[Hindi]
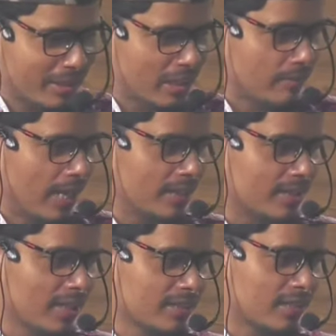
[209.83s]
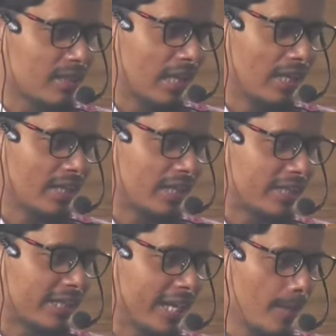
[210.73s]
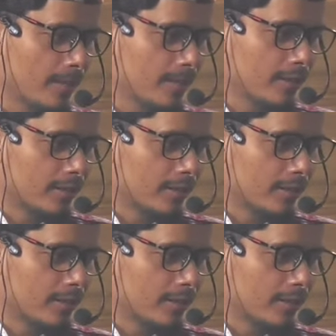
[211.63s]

अहमद की रिवायत हजरत अली कहते हैं